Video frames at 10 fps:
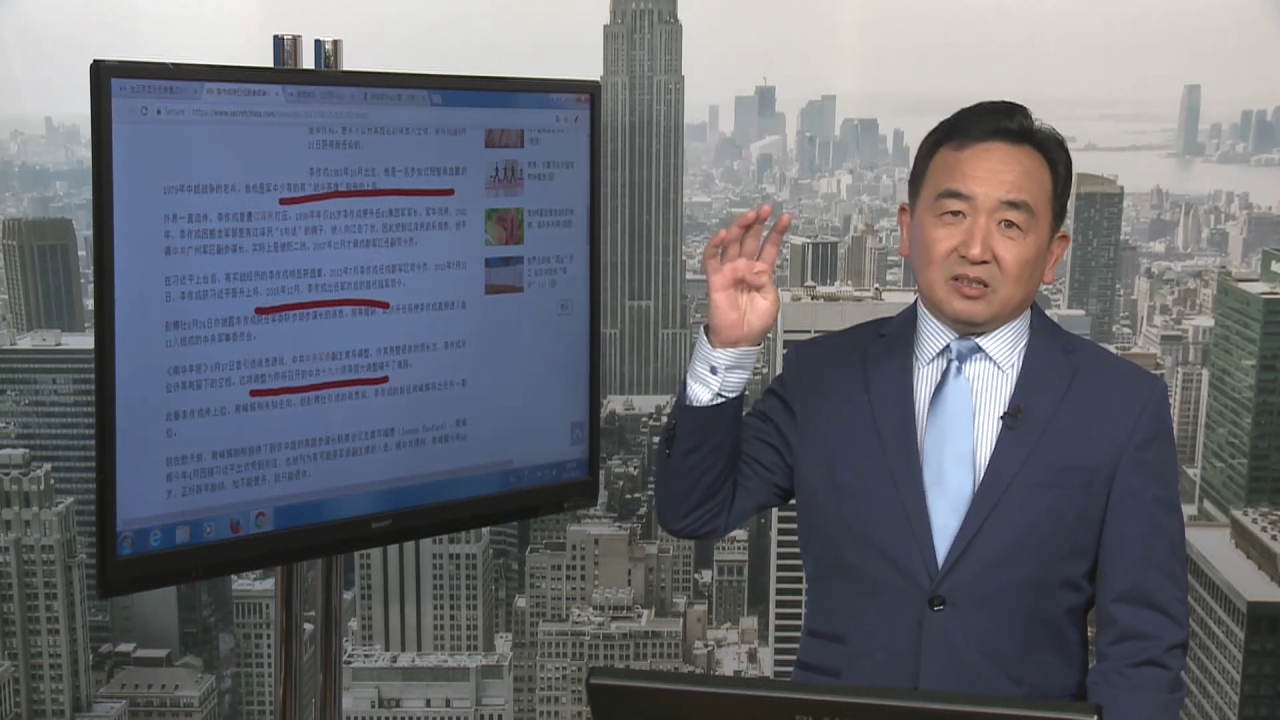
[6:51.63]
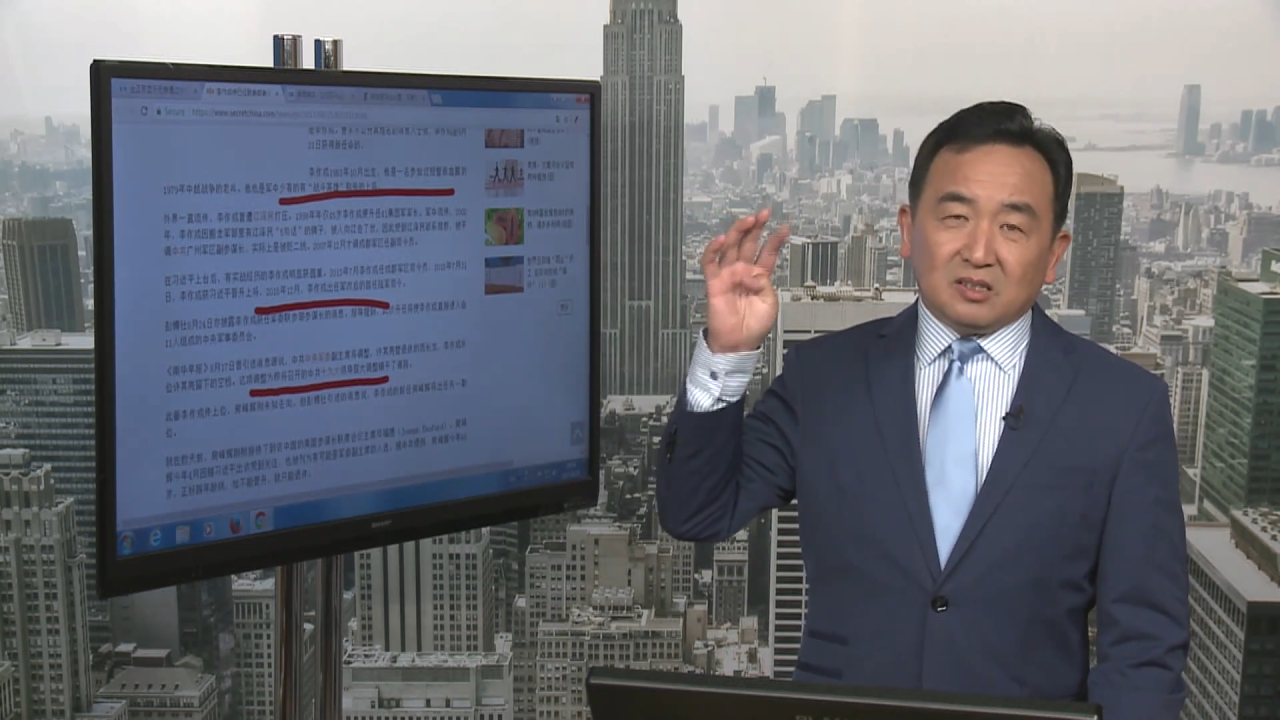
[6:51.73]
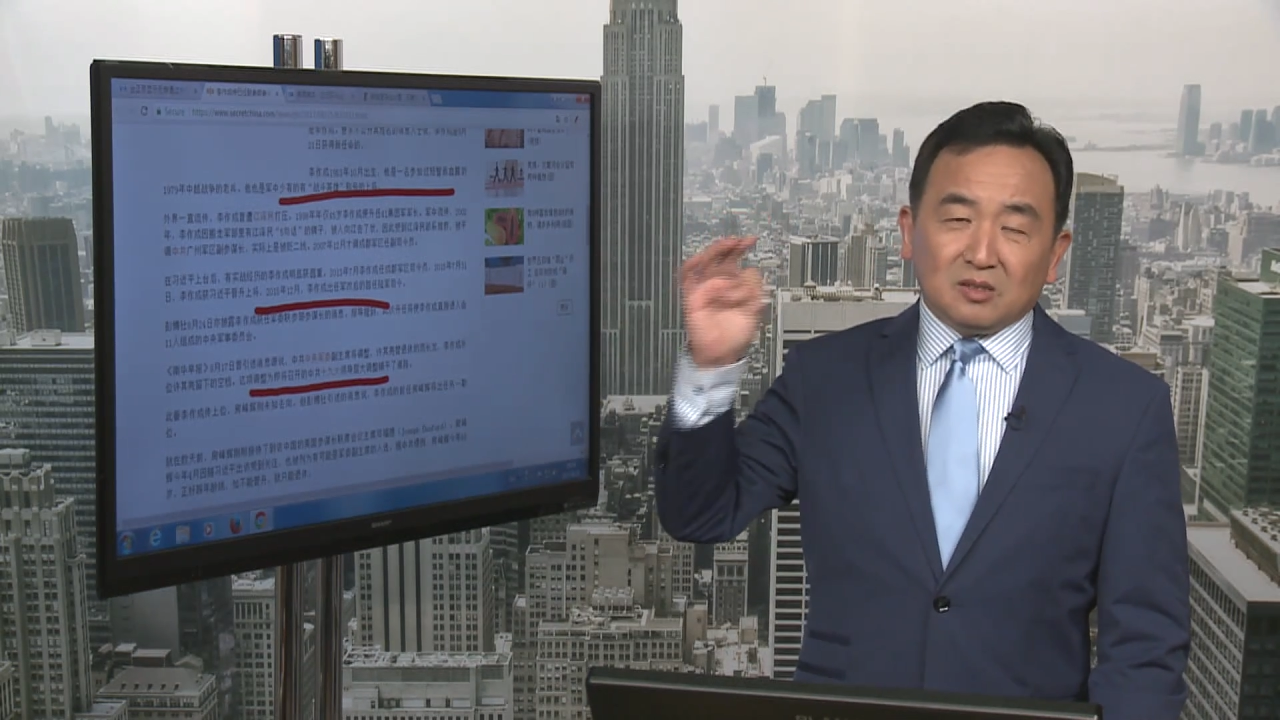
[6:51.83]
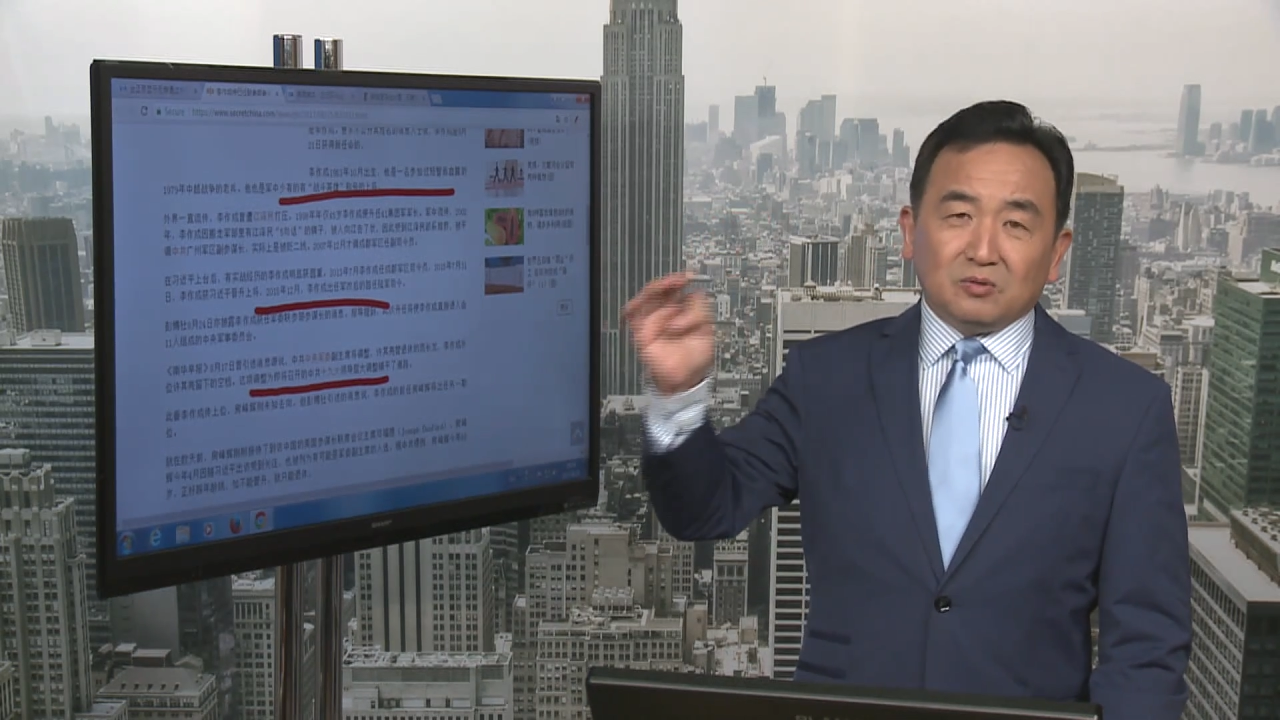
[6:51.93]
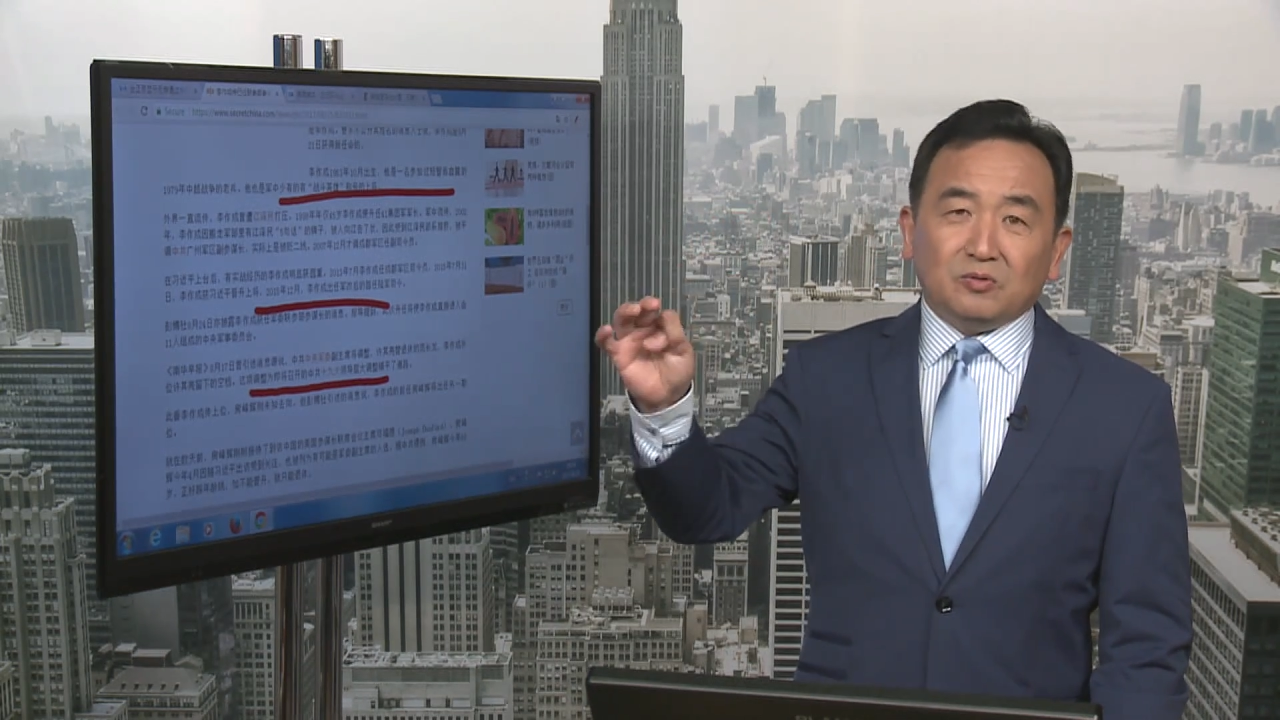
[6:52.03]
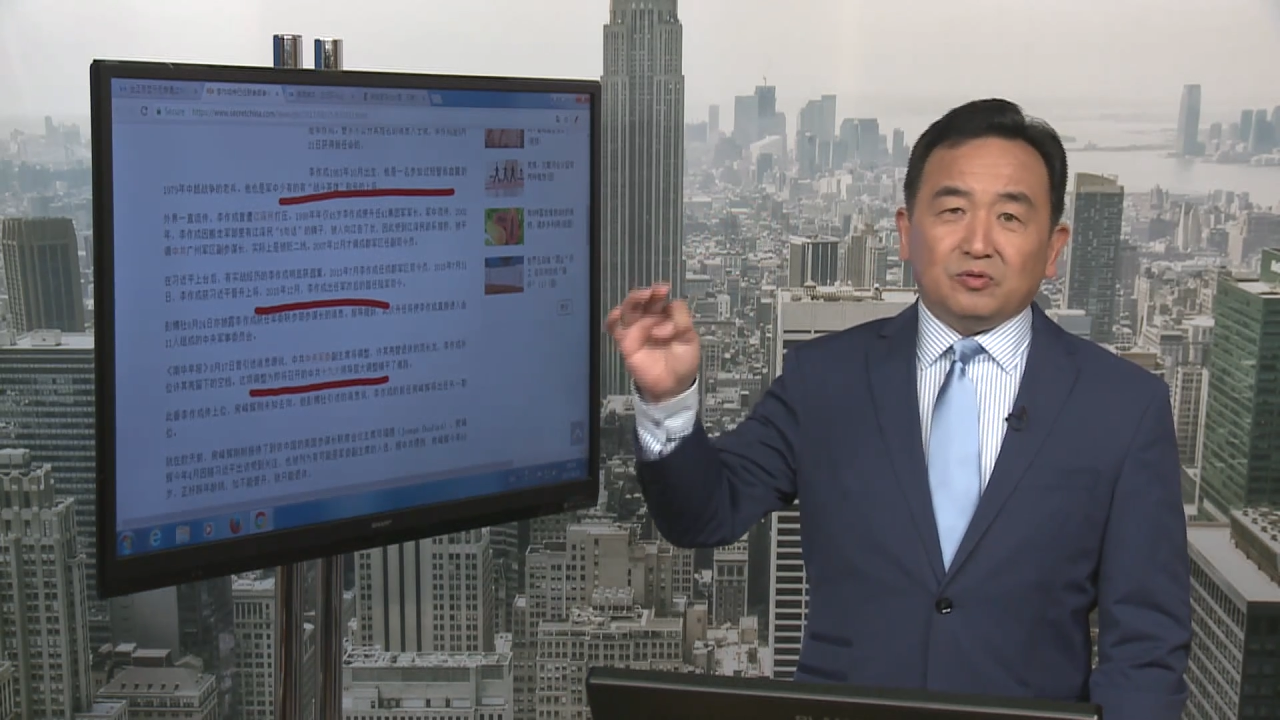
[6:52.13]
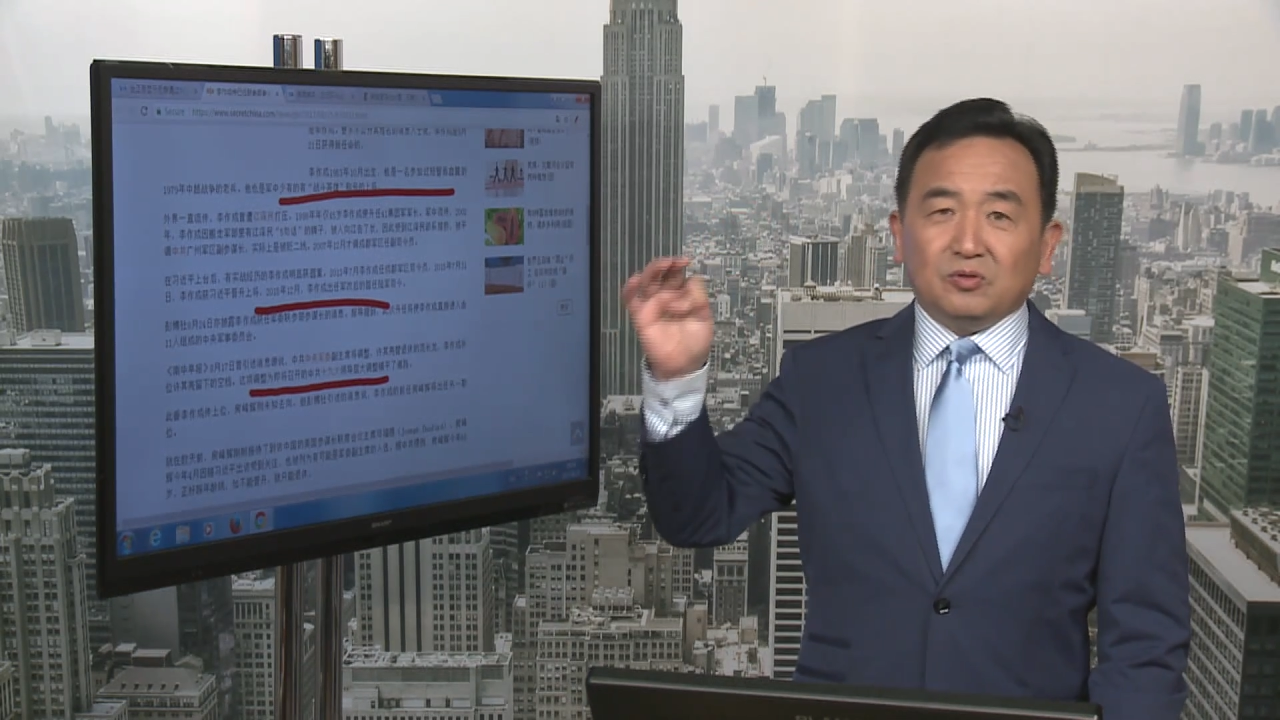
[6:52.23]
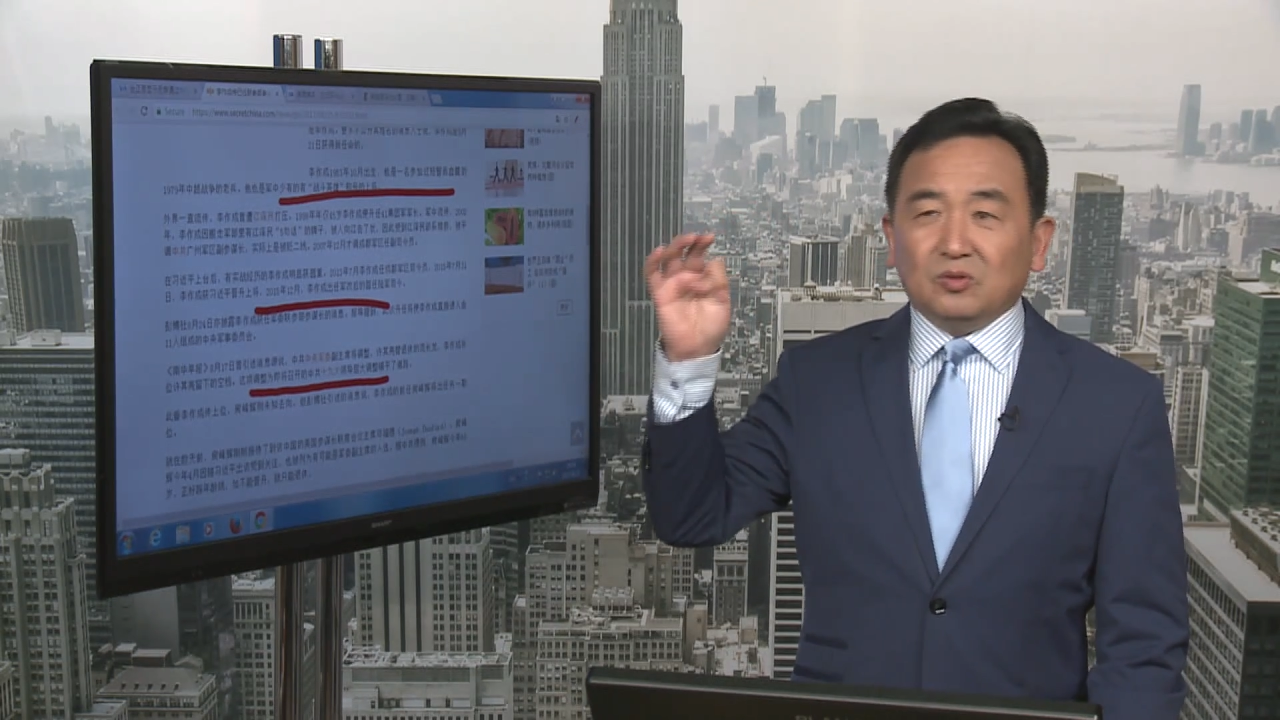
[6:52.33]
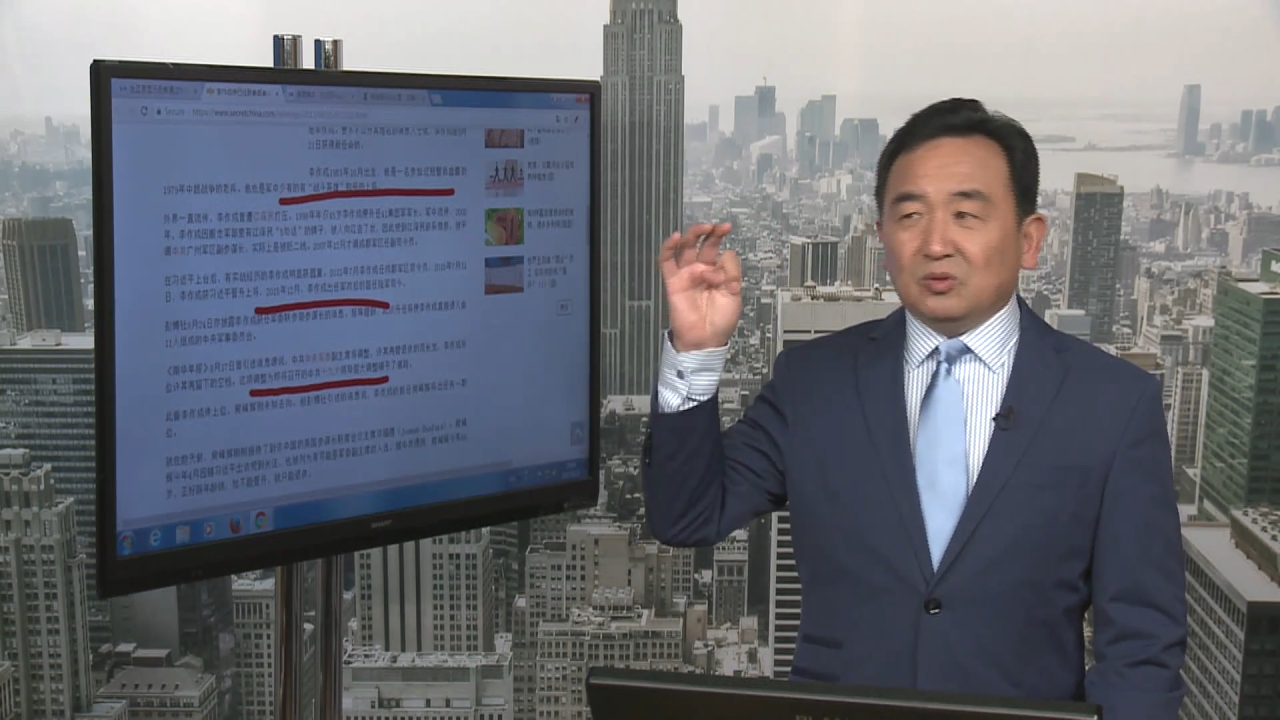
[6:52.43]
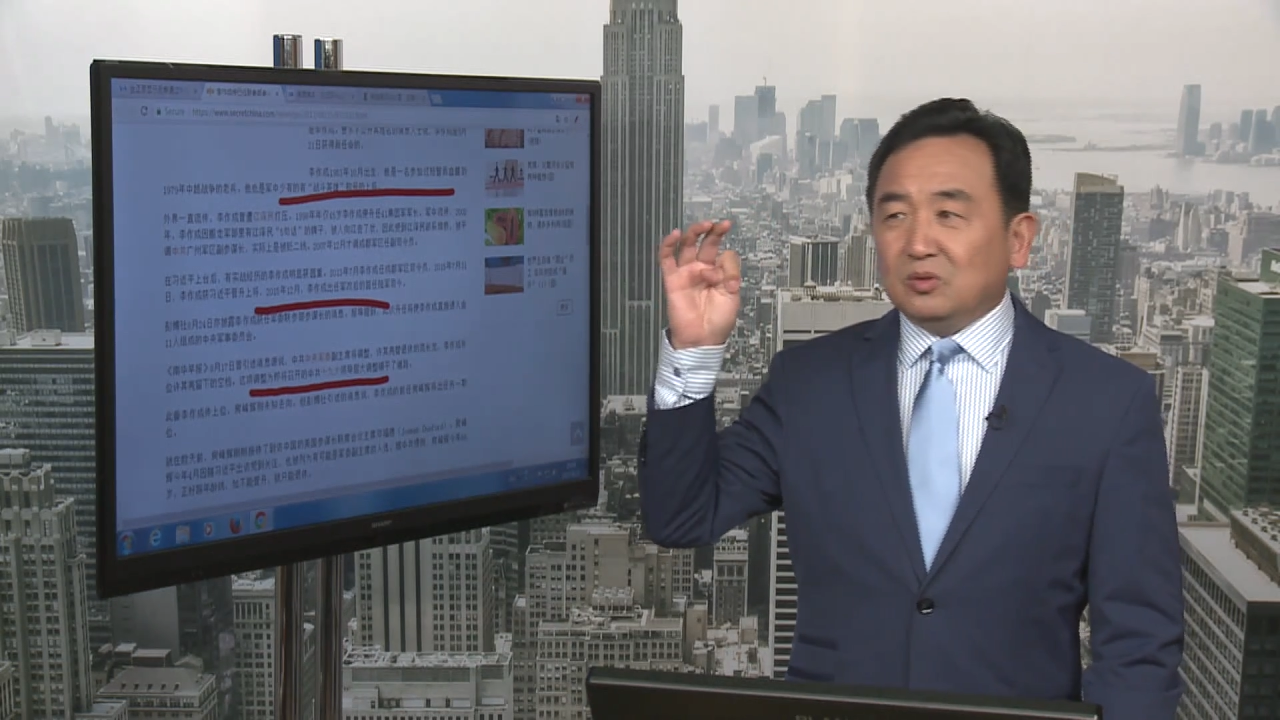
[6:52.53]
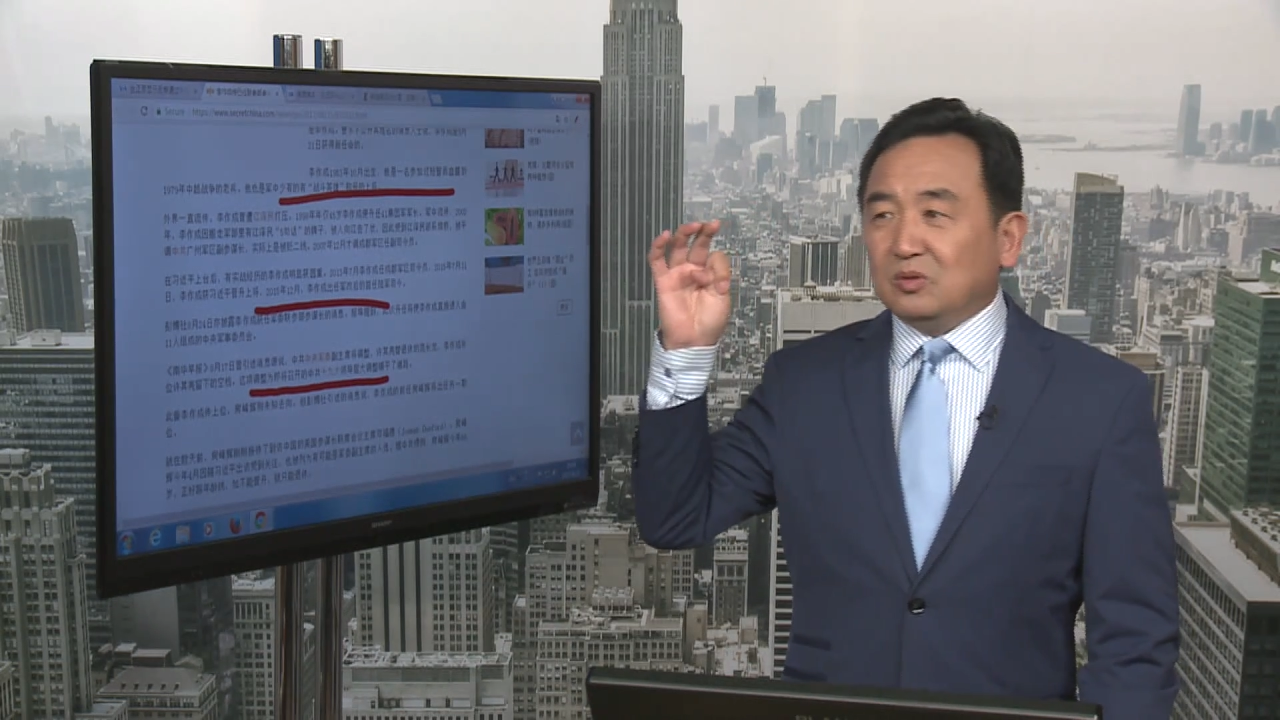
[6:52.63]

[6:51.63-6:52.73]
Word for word: 政府、